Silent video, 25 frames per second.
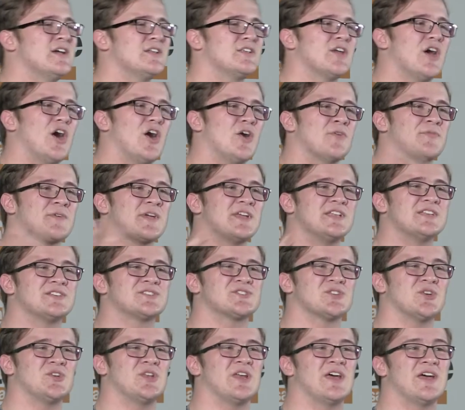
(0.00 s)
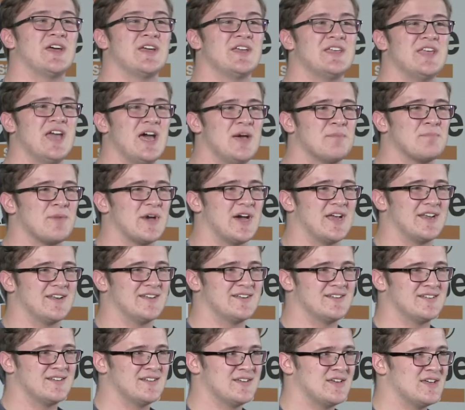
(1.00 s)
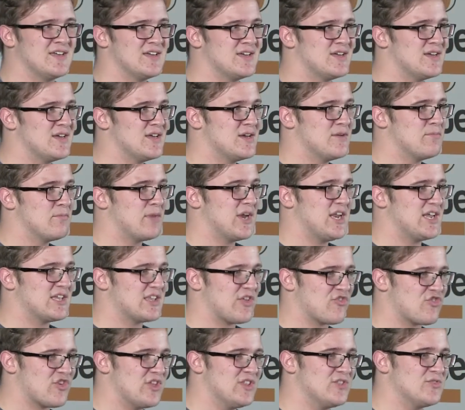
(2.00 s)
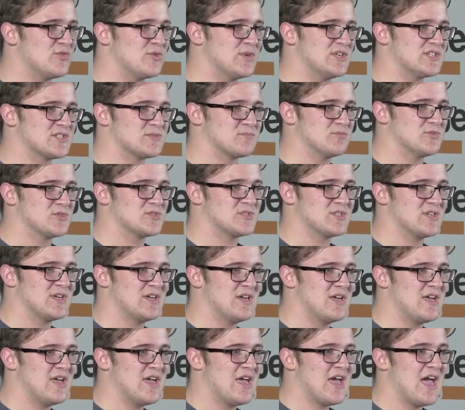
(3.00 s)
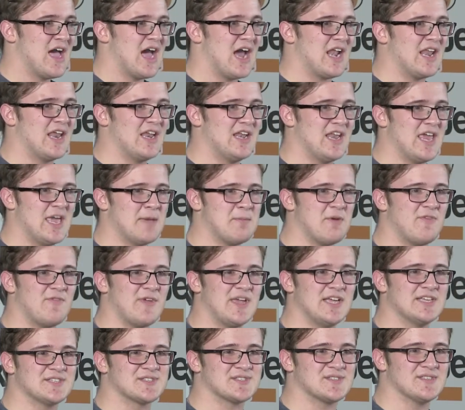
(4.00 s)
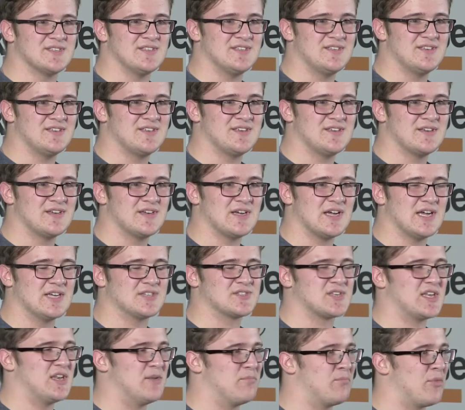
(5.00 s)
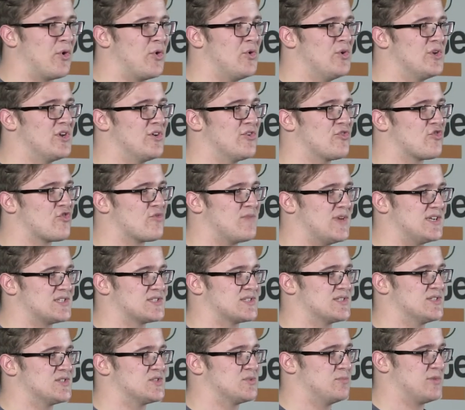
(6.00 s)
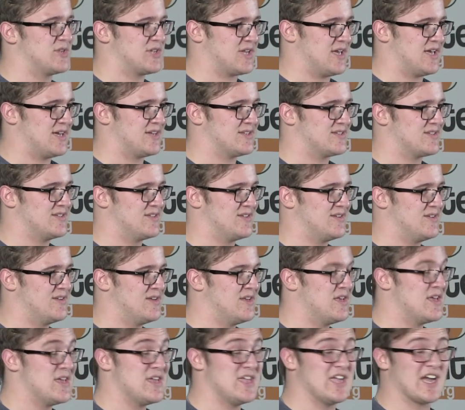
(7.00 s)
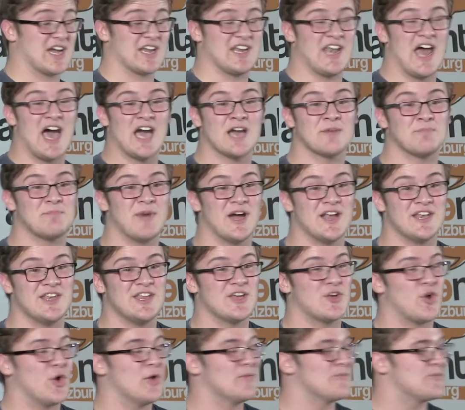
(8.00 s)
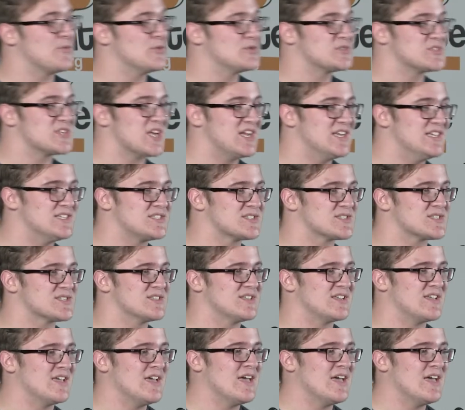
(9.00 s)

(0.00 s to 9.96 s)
der aufgehenden Sonne, Japan, predigt der Shintoismus, alle Lebewesen als seine Brüder und Schwestern zu betrachten. Ihre Nachbarn, die Konfuzianisten,